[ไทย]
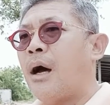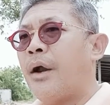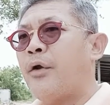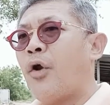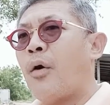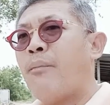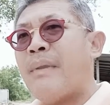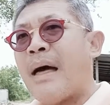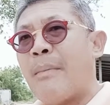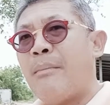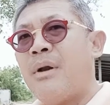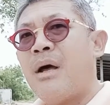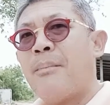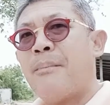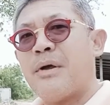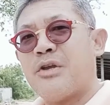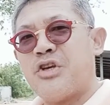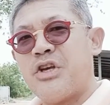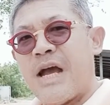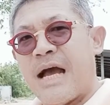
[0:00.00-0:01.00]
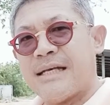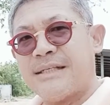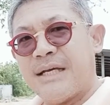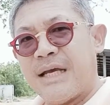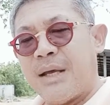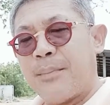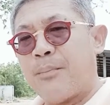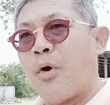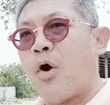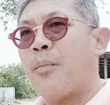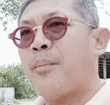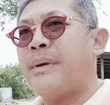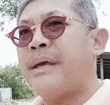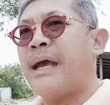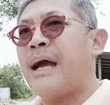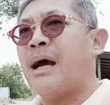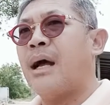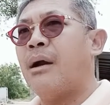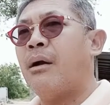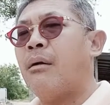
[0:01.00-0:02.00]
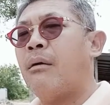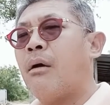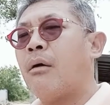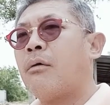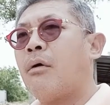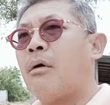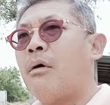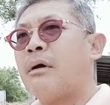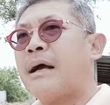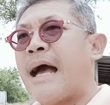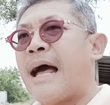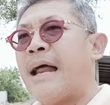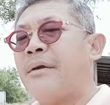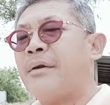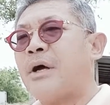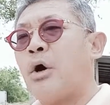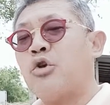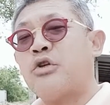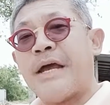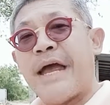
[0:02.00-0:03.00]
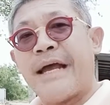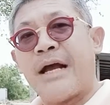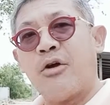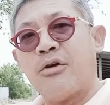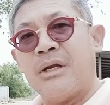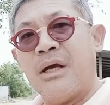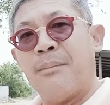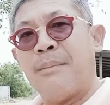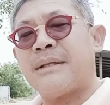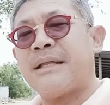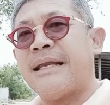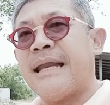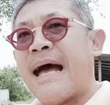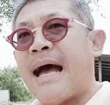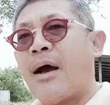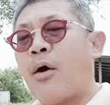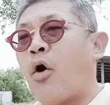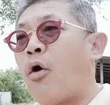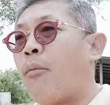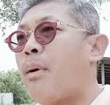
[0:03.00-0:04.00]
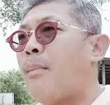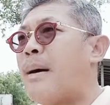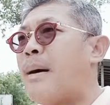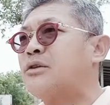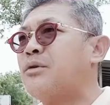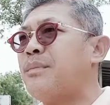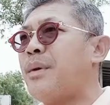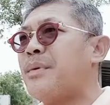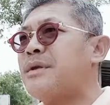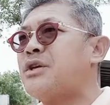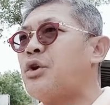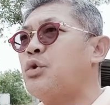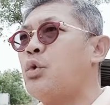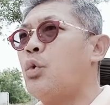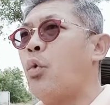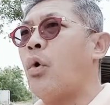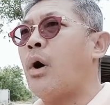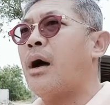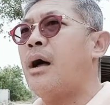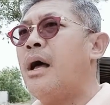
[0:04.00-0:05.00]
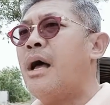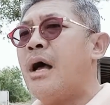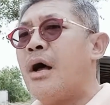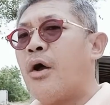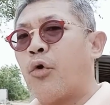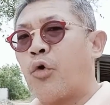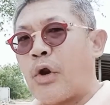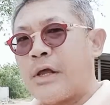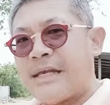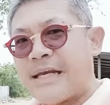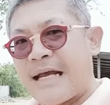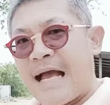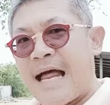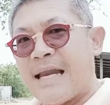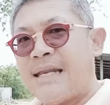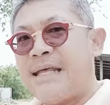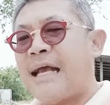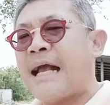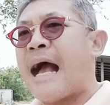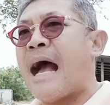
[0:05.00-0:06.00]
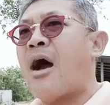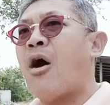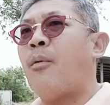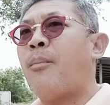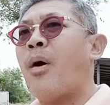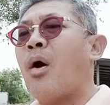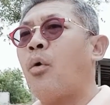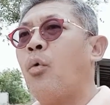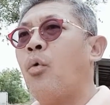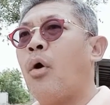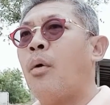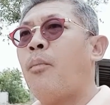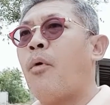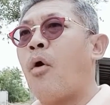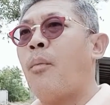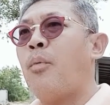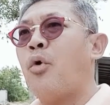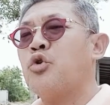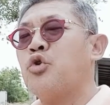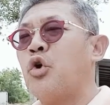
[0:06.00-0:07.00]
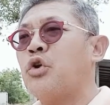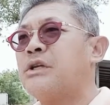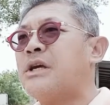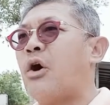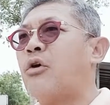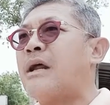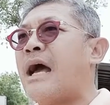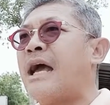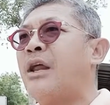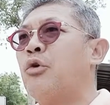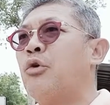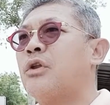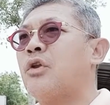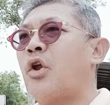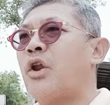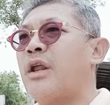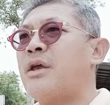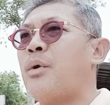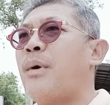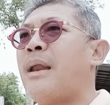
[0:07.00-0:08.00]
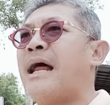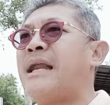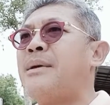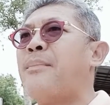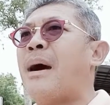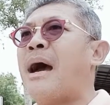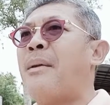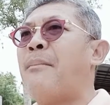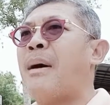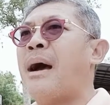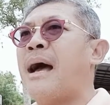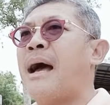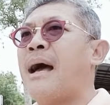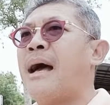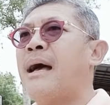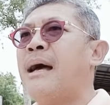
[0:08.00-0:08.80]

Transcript: น้อมนำเรื่องปัชญาเศรษฐกิจพอเพียง แล้วก็การเข้าใจเข้าถึงพัฒนาของพระบาทสมเด็จพระเจ้าอยู่หัวรัชกาลที่9พ่อหลวงของปวงชนชาวไทยโดยตลอดระยะเวลาที่ผ่านมา